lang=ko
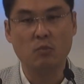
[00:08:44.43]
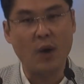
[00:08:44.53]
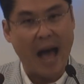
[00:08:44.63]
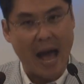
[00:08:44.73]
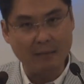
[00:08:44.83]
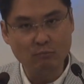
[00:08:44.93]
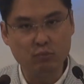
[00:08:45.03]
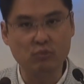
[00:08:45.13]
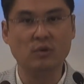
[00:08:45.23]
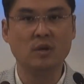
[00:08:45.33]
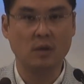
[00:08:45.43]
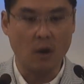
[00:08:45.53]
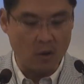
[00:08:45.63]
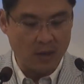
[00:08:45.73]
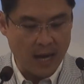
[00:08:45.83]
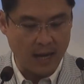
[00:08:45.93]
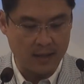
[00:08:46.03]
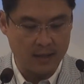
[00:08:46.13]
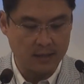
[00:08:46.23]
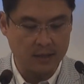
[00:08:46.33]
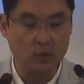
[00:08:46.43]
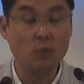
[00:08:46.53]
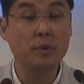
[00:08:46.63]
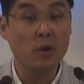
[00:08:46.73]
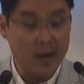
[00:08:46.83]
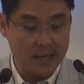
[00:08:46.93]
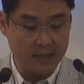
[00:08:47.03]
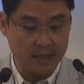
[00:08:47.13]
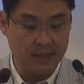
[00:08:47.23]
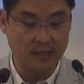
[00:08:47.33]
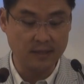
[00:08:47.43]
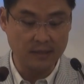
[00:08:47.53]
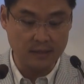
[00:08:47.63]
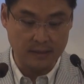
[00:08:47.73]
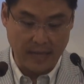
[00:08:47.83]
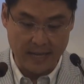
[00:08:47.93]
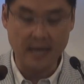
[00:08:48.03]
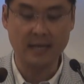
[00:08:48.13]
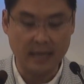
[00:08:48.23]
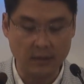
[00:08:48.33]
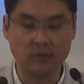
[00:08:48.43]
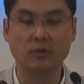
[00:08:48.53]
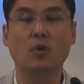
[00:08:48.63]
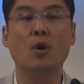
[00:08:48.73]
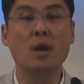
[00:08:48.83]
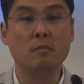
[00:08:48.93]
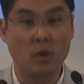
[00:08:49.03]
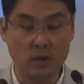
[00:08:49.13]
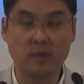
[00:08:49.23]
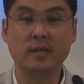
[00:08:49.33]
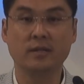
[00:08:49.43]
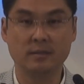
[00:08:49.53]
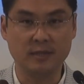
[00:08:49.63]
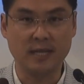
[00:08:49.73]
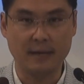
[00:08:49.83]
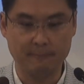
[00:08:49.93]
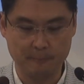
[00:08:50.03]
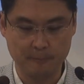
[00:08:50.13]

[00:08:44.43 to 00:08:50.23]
뭐 안부 건강 그리고 평안이라는 다양한 단어들로 번역되었습니다.